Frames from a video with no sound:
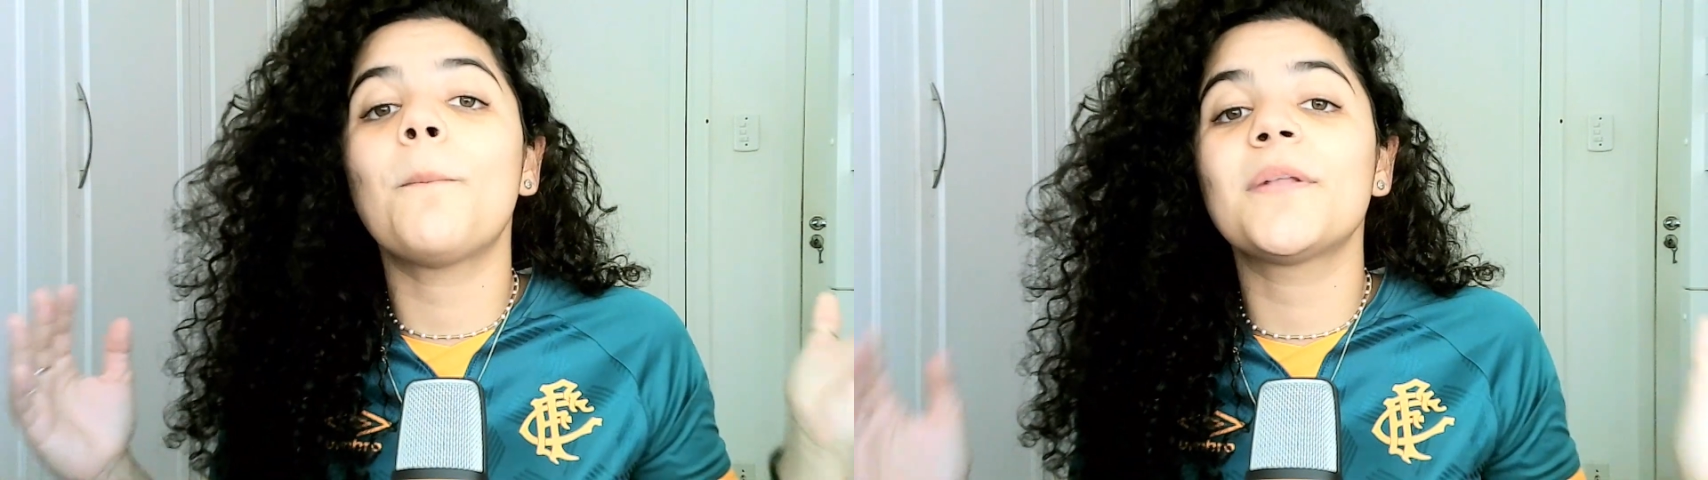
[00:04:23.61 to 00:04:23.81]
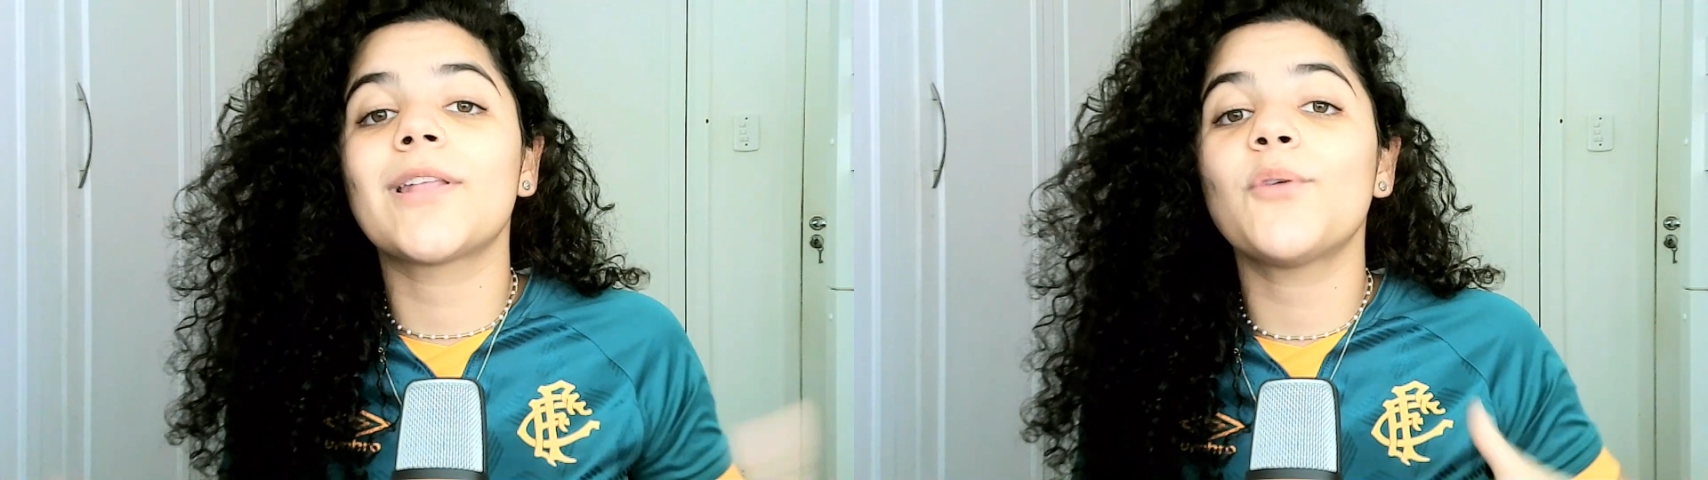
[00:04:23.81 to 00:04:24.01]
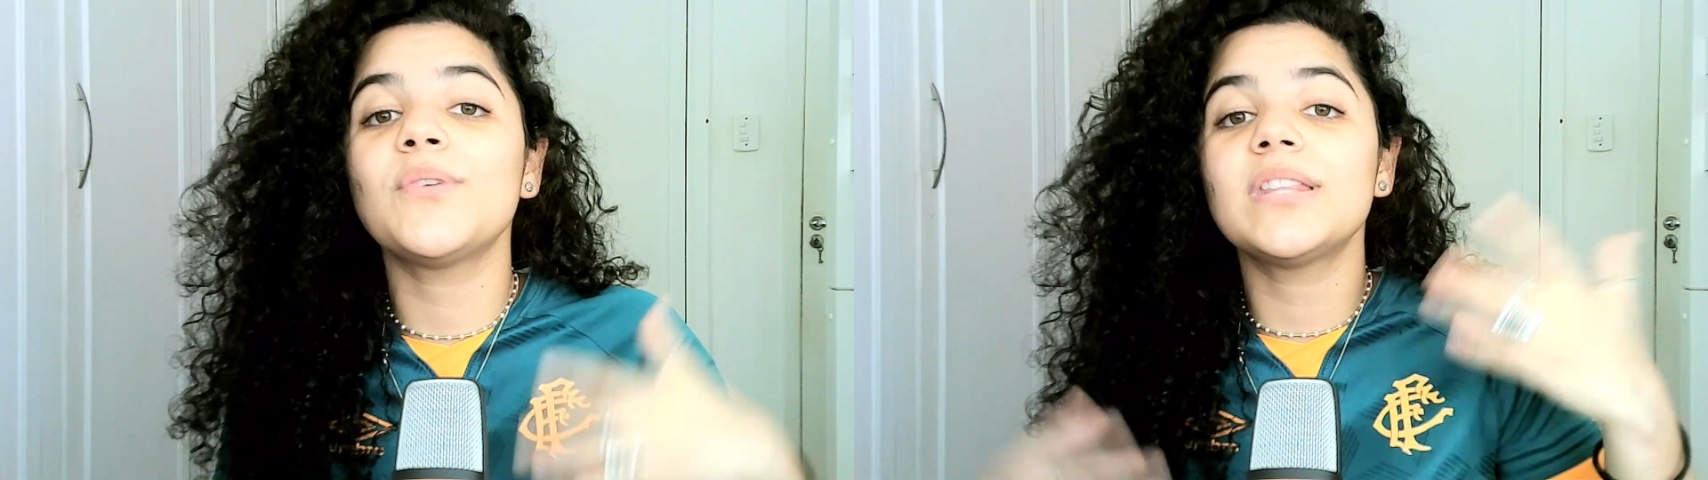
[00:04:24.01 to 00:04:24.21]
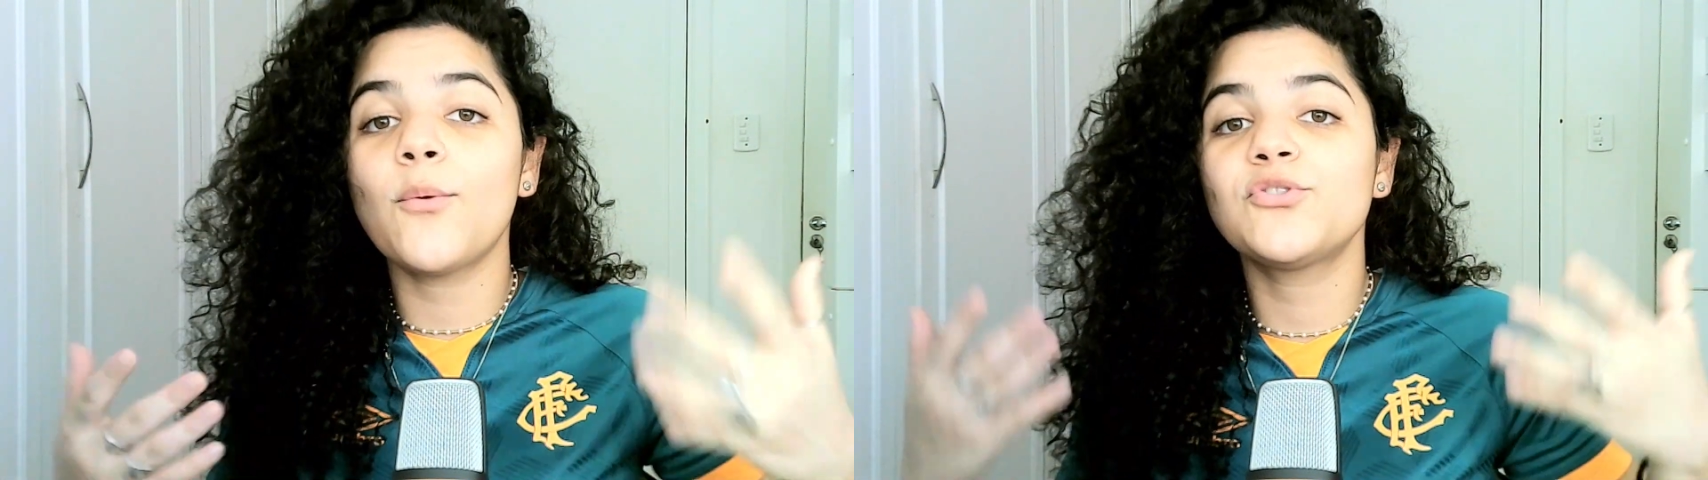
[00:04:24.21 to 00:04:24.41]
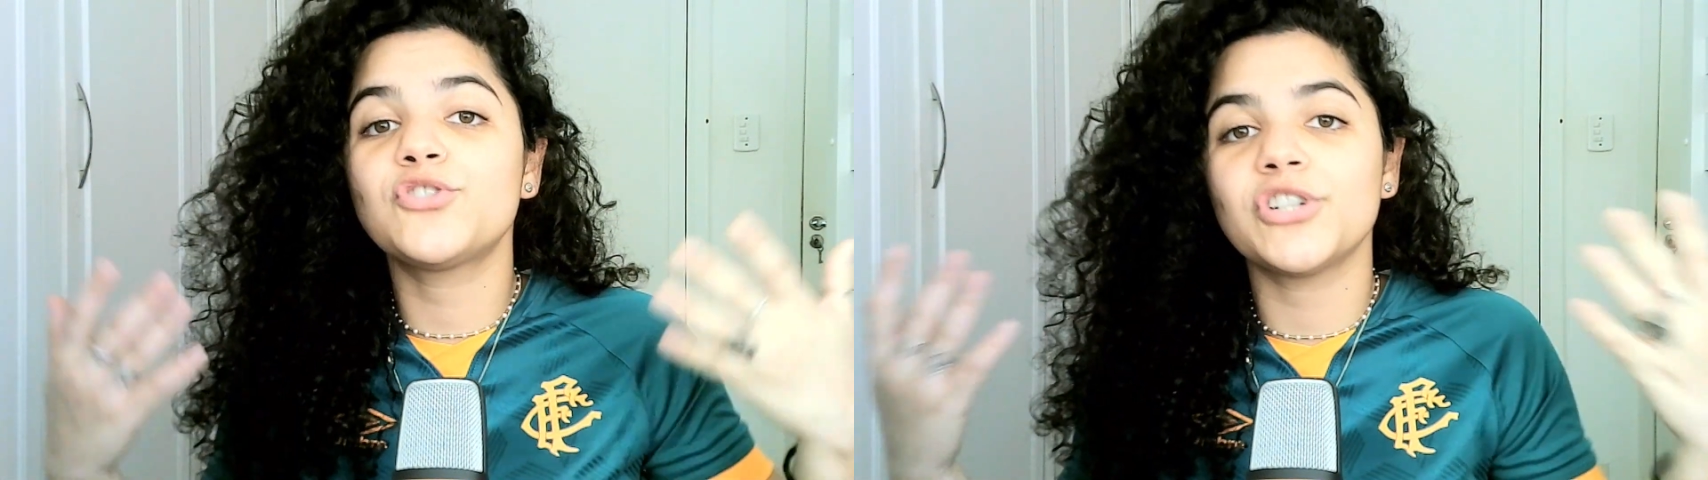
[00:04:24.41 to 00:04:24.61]
optando em
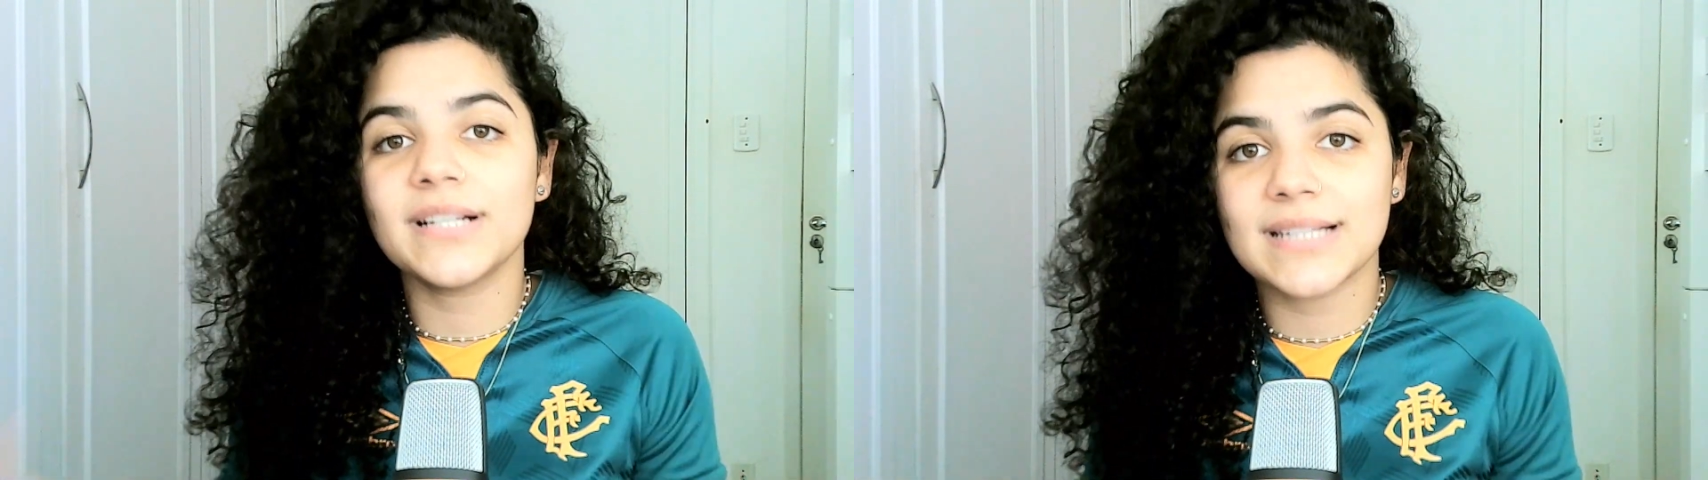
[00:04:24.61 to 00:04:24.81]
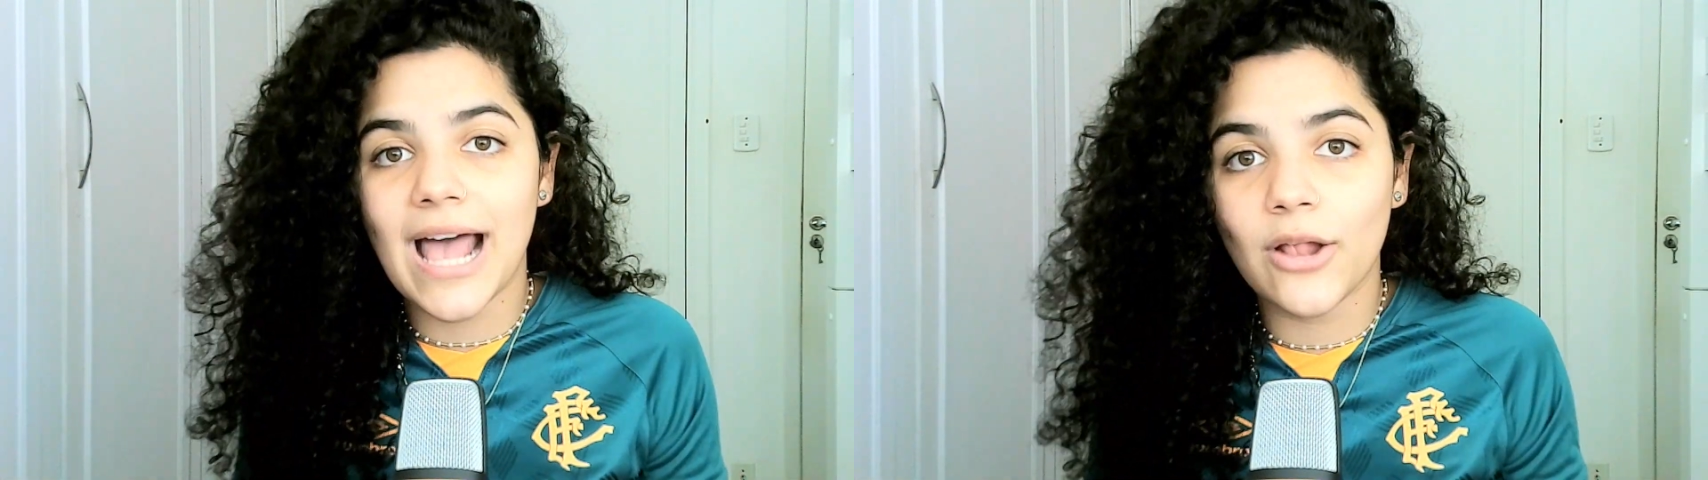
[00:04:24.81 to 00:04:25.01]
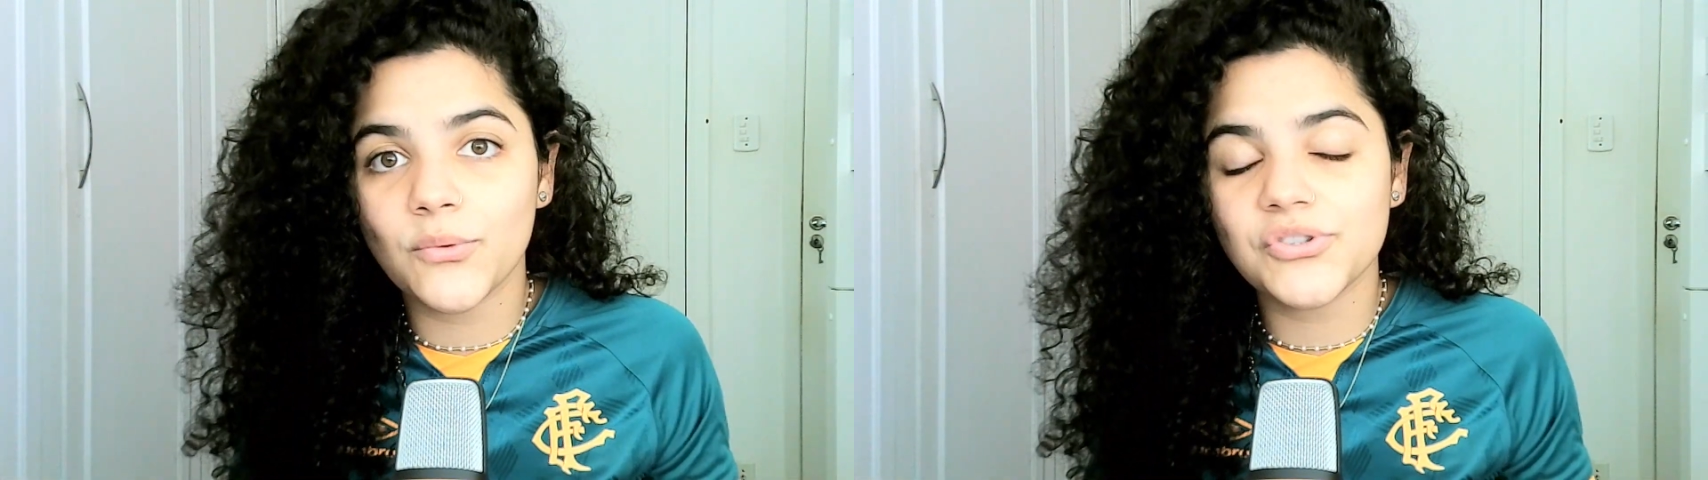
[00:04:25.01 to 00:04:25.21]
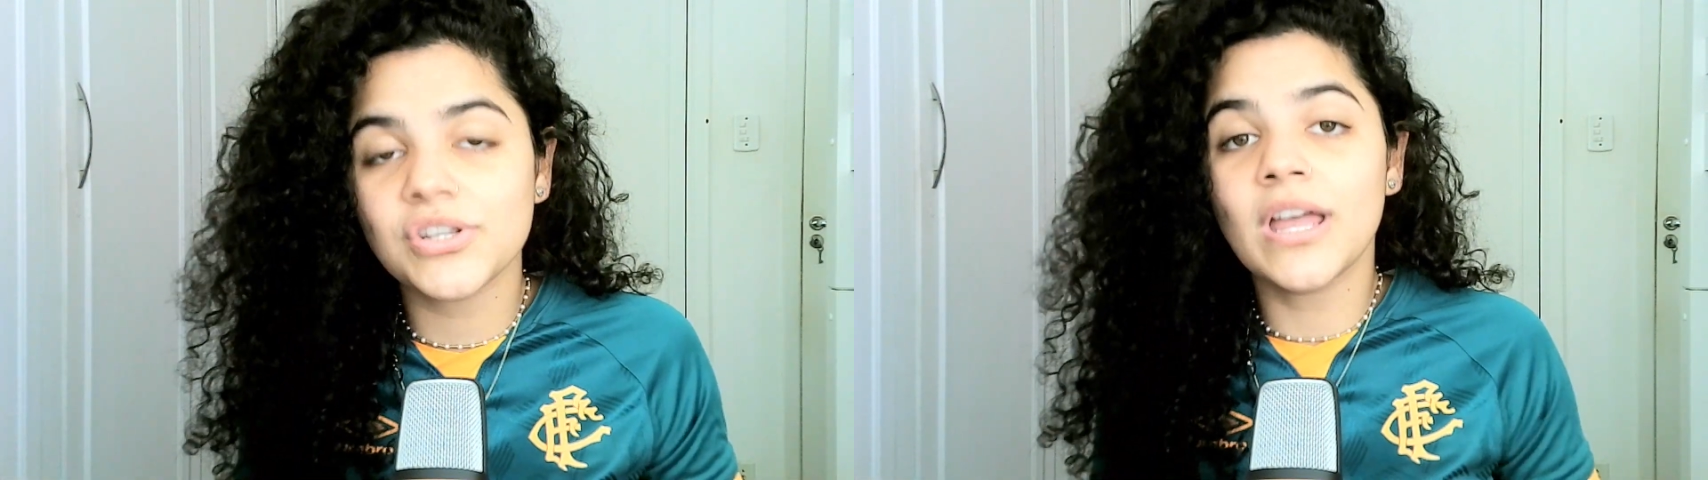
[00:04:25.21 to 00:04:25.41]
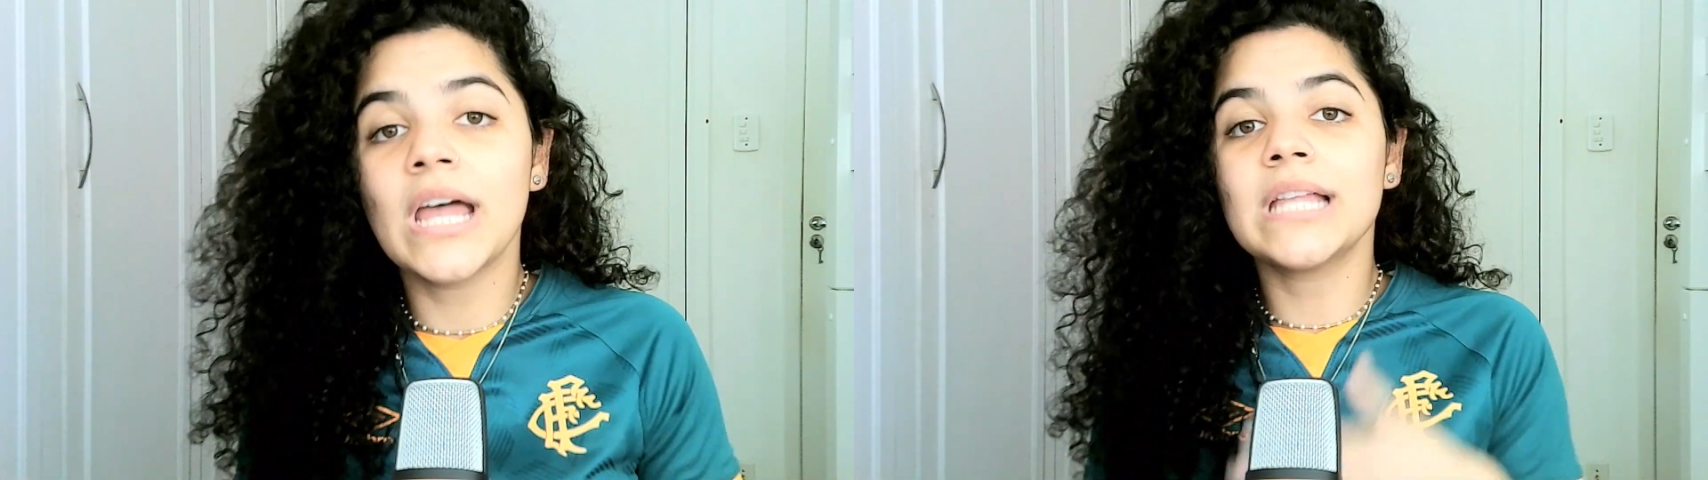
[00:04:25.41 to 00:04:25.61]
não
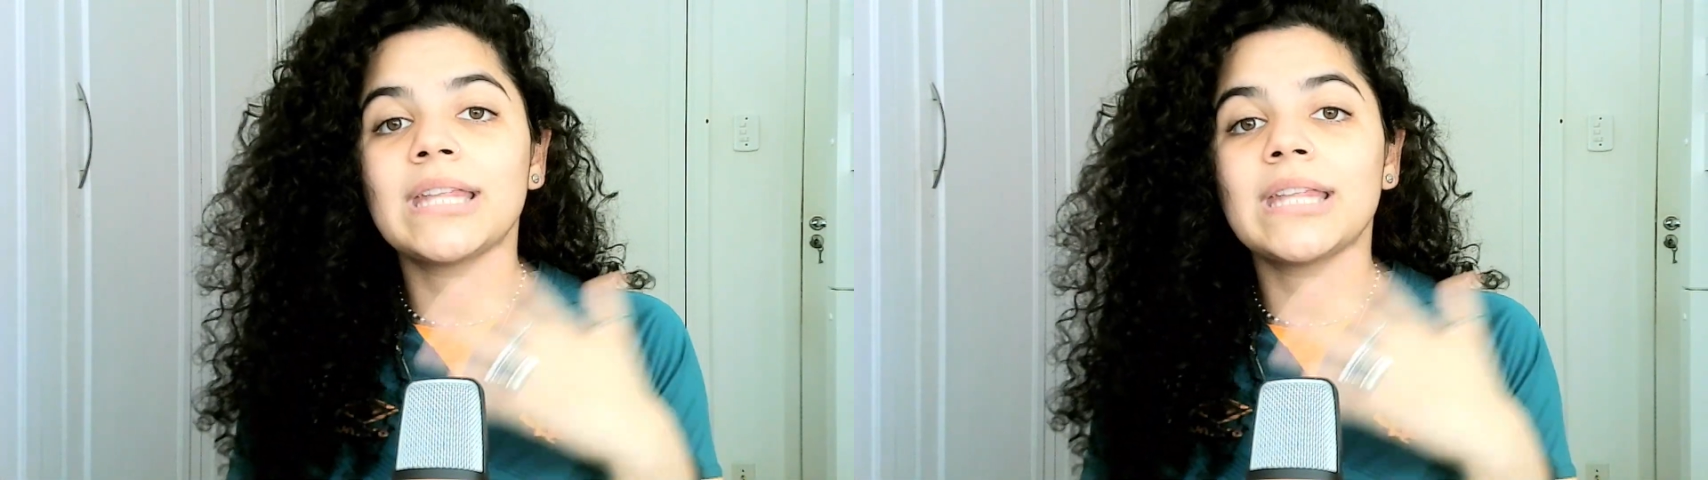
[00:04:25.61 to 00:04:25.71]
utilizá-los,